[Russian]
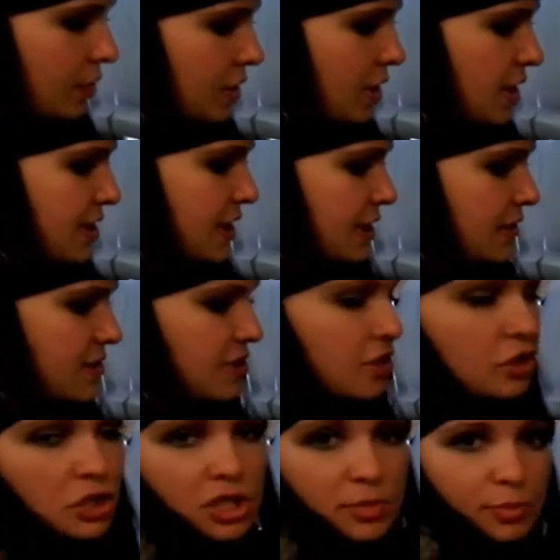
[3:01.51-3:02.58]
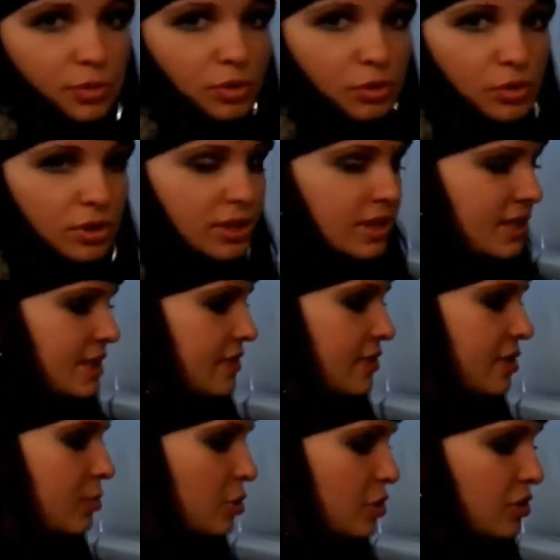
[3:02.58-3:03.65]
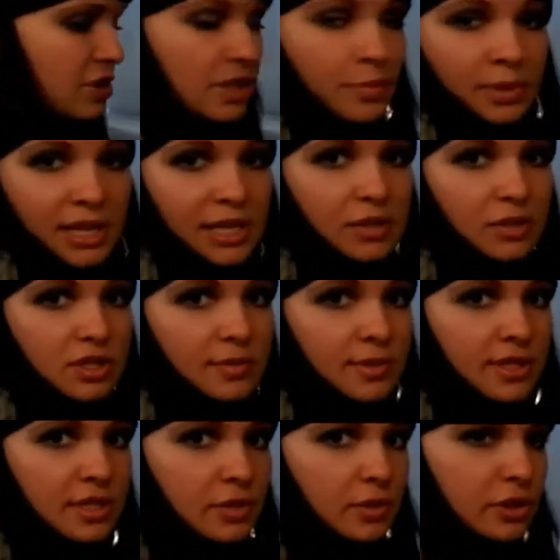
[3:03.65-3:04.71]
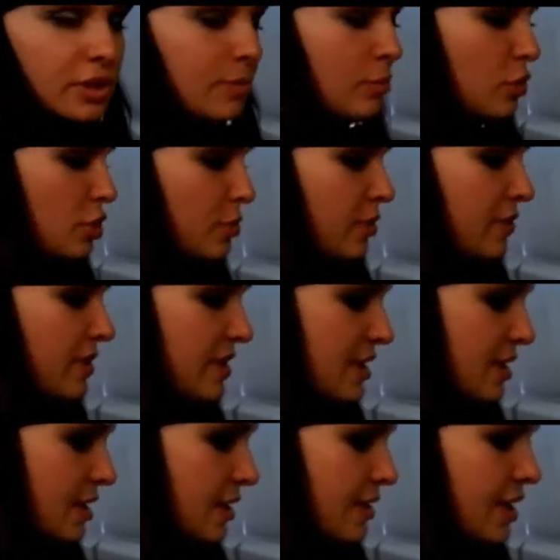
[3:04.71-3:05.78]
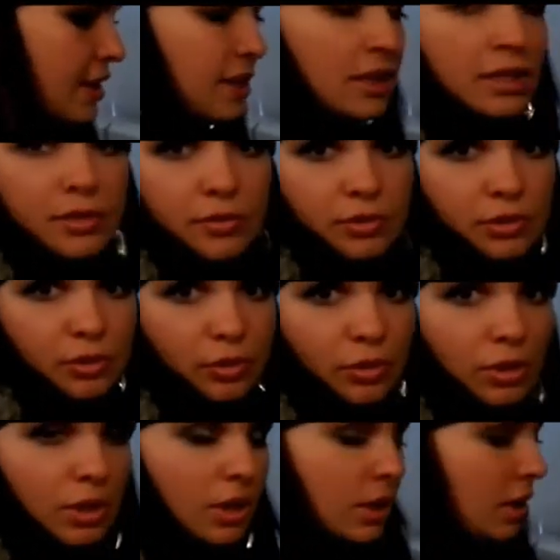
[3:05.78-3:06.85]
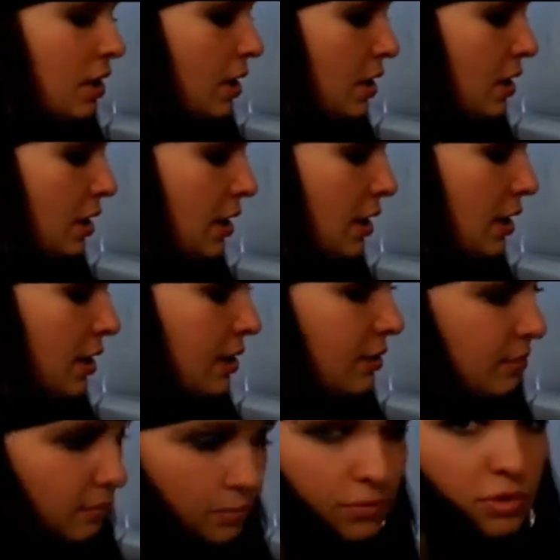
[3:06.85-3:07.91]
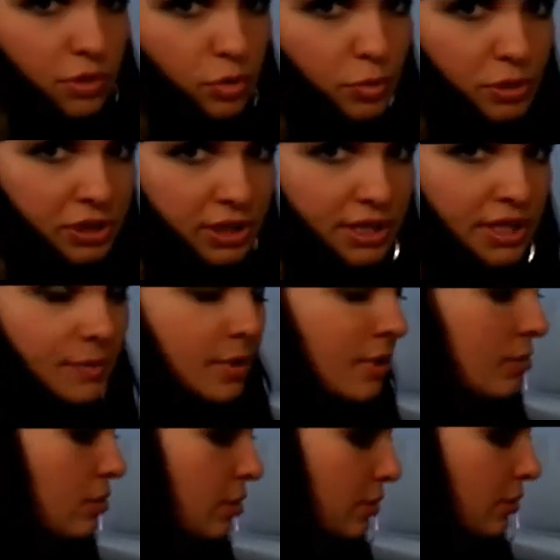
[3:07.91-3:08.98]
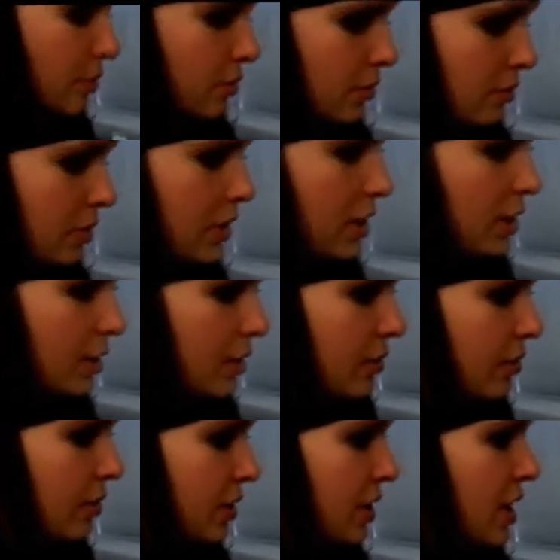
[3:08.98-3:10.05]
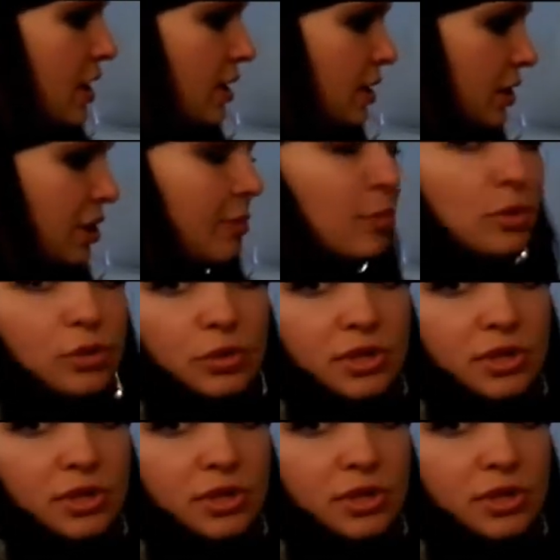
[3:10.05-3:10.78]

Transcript: И, соответственно, через полгода, если вы используете неправильную смазку, это может привести к заклиниванию а, суппорта самого и к ремонту